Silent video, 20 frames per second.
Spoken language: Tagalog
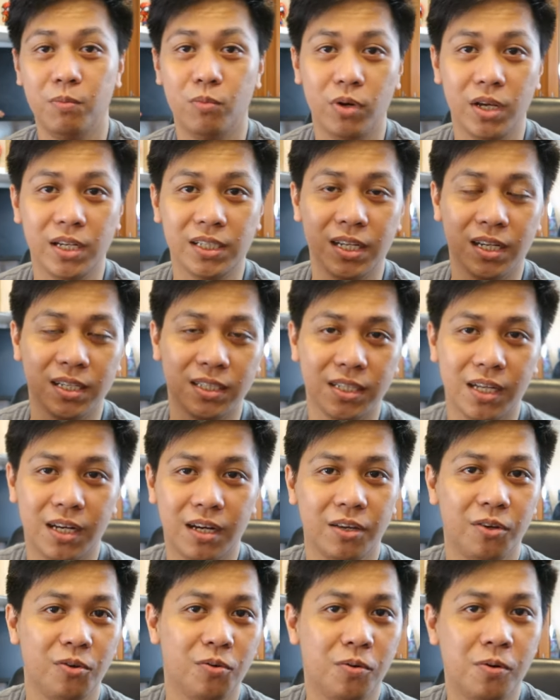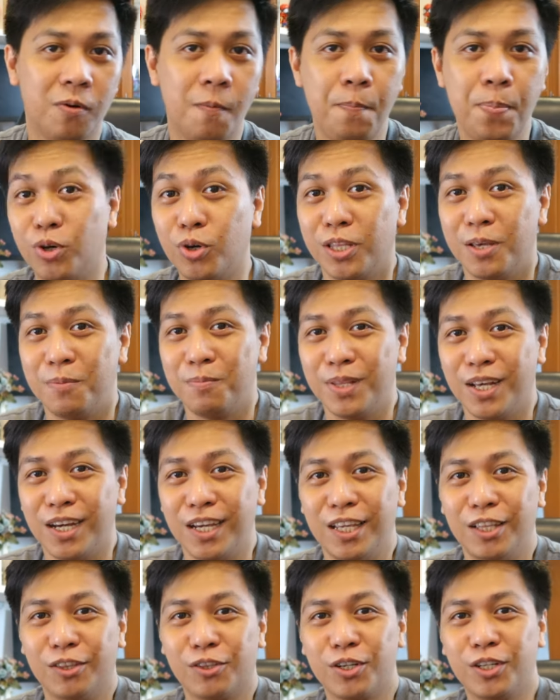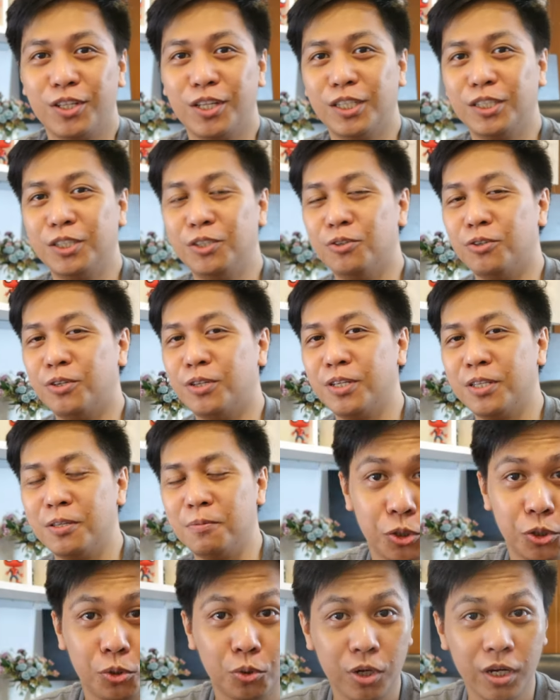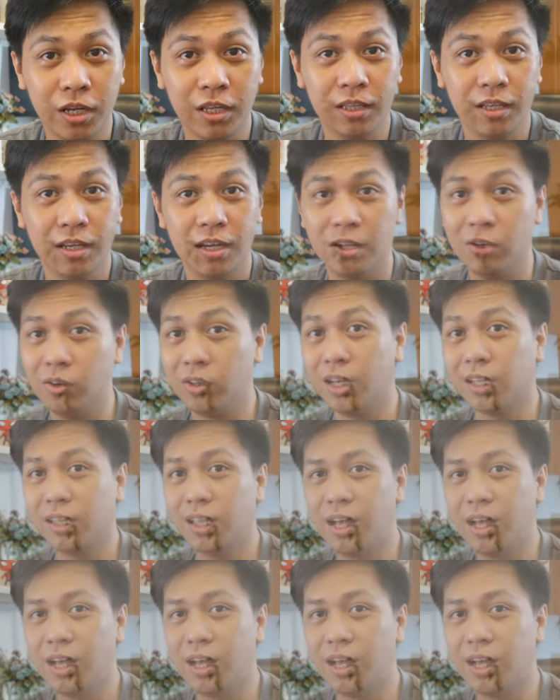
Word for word: pwede mong isaksak yung modem ng internet nyo. For sure, hindi ganun